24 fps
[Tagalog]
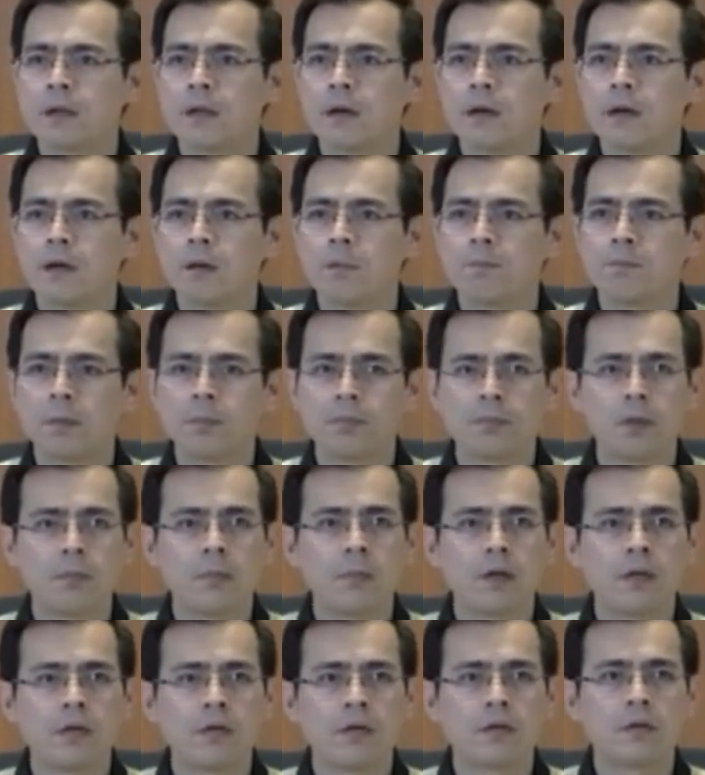uh, ah, 50
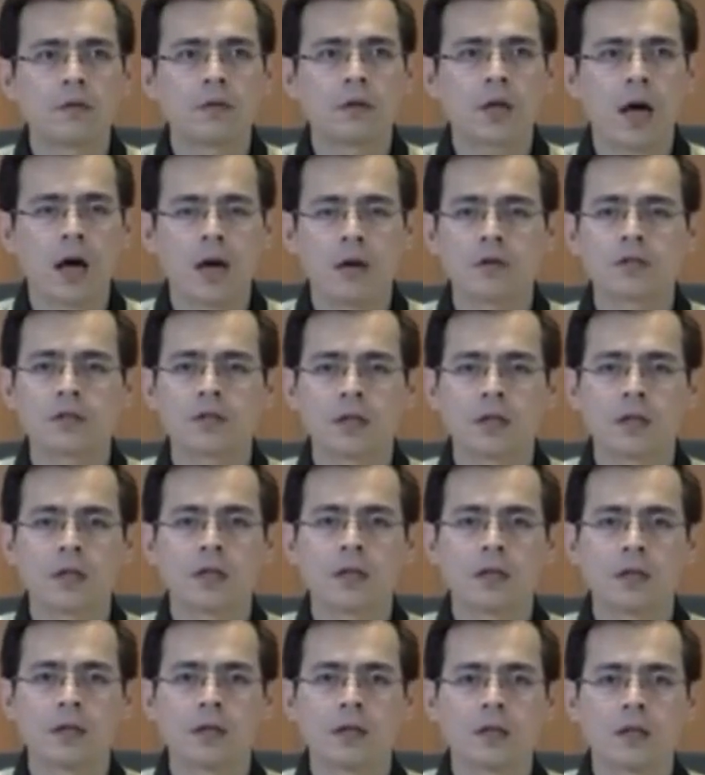million ang halos
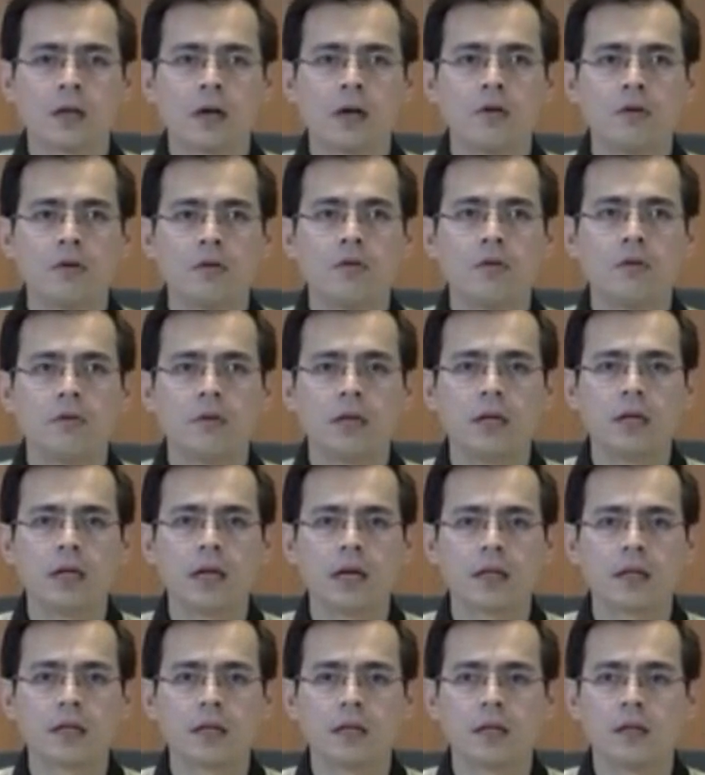na nahuhuli
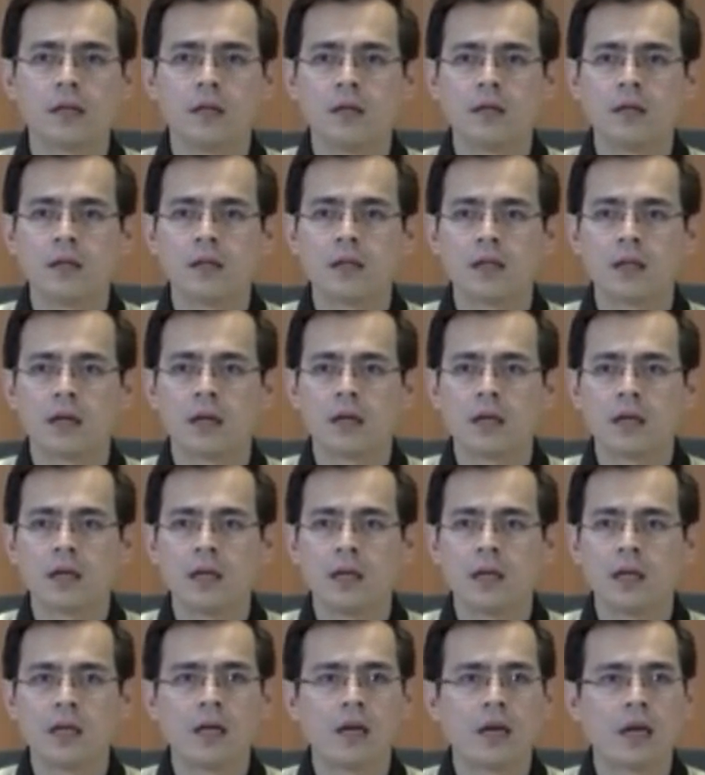natin na
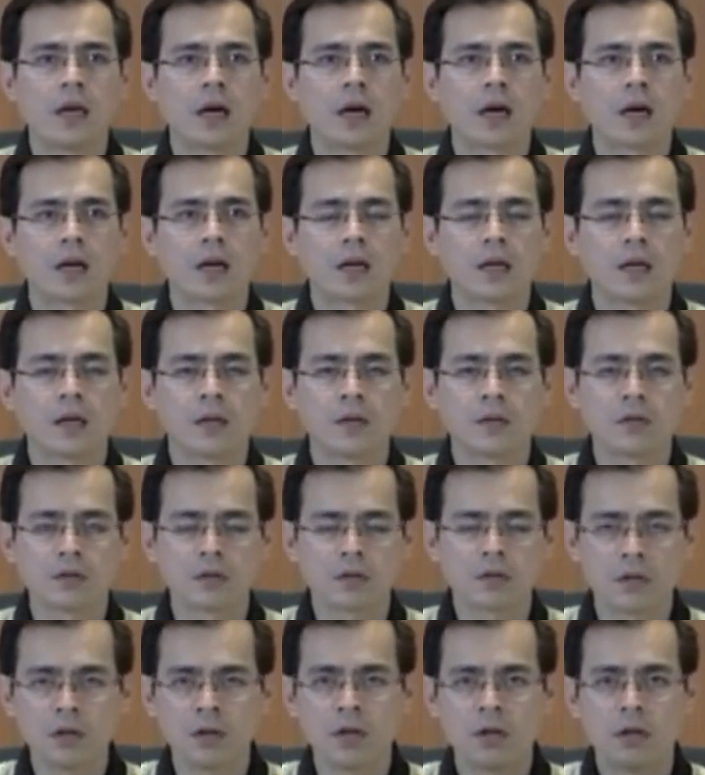illegal na karne.
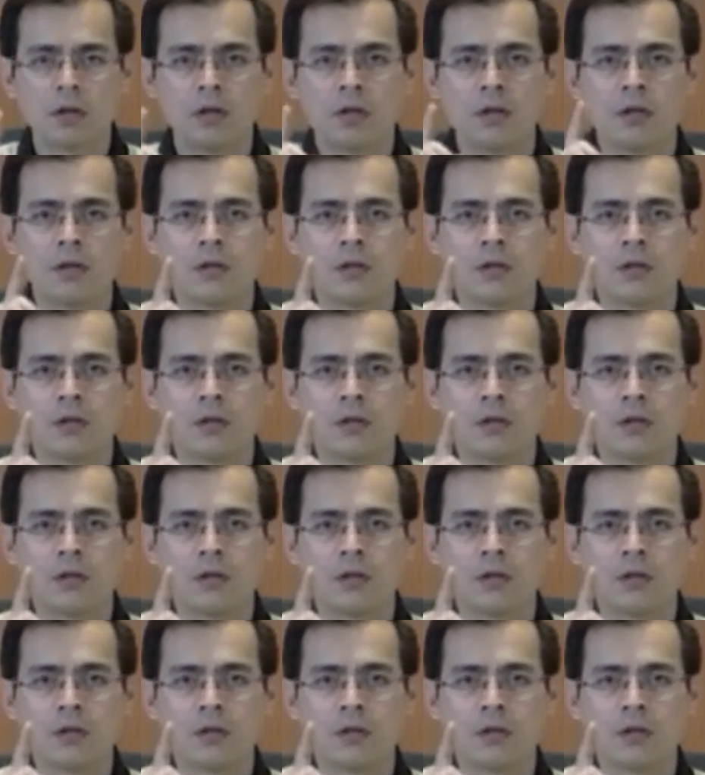Totoo.